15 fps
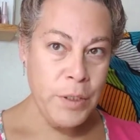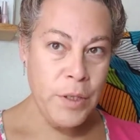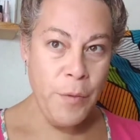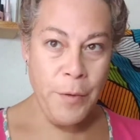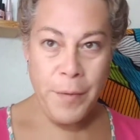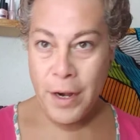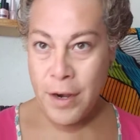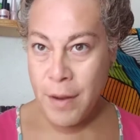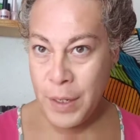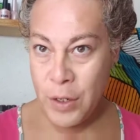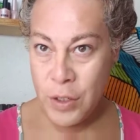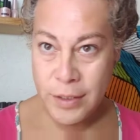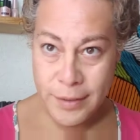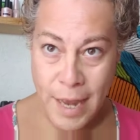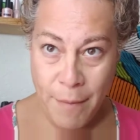Pues como vieron
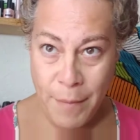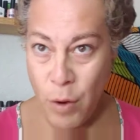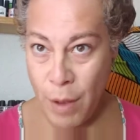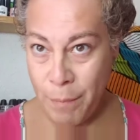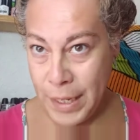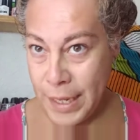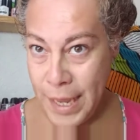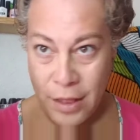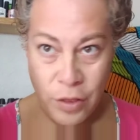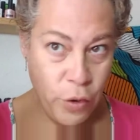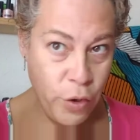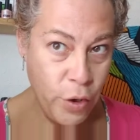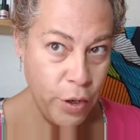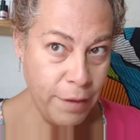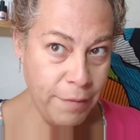amigos, ya me lo apliqué en
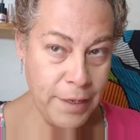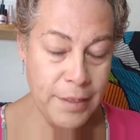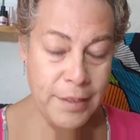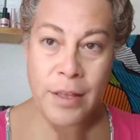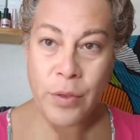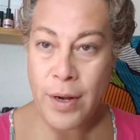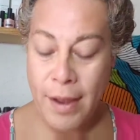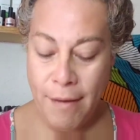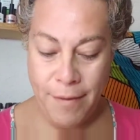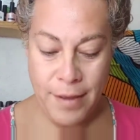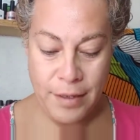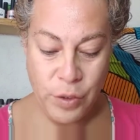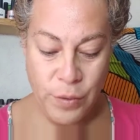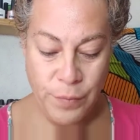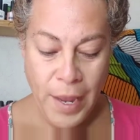todo lo que viene siendo el
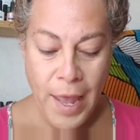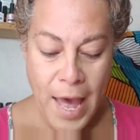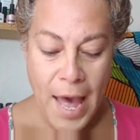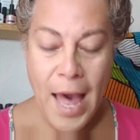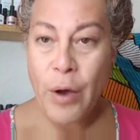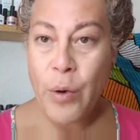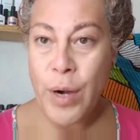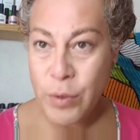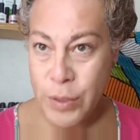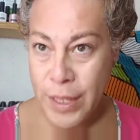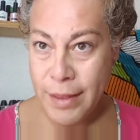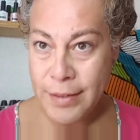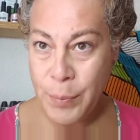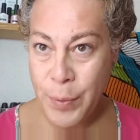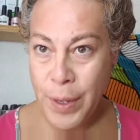cabello. Ahora
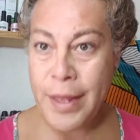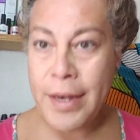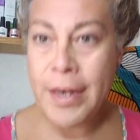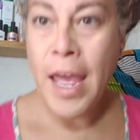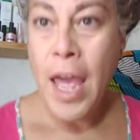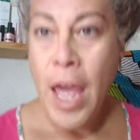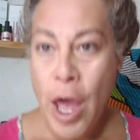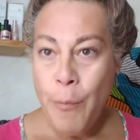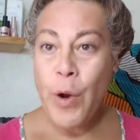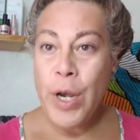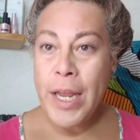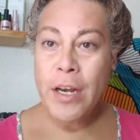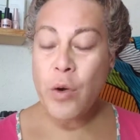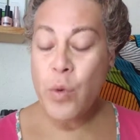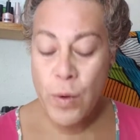ustedes se pueden
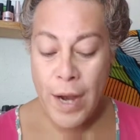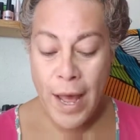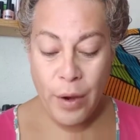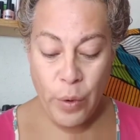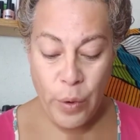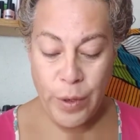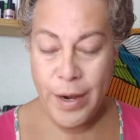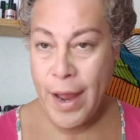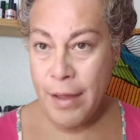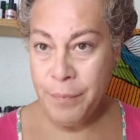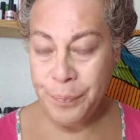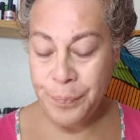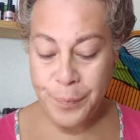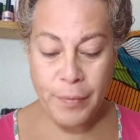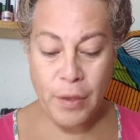poner una gorra
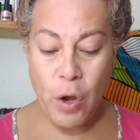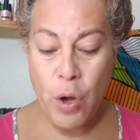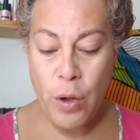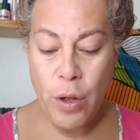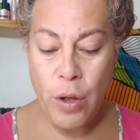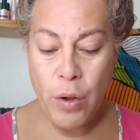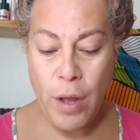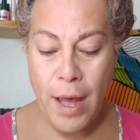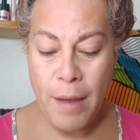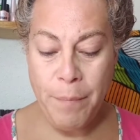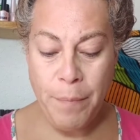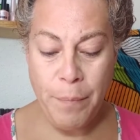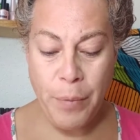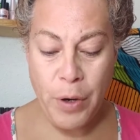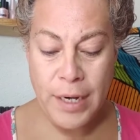o
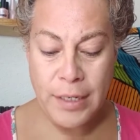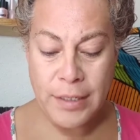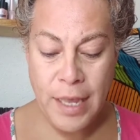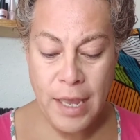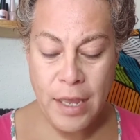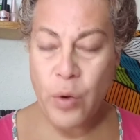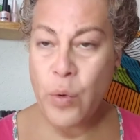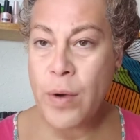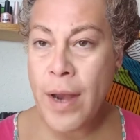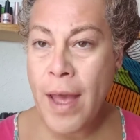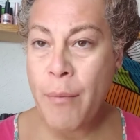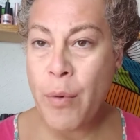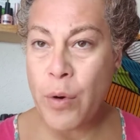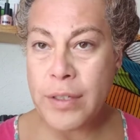ponerse una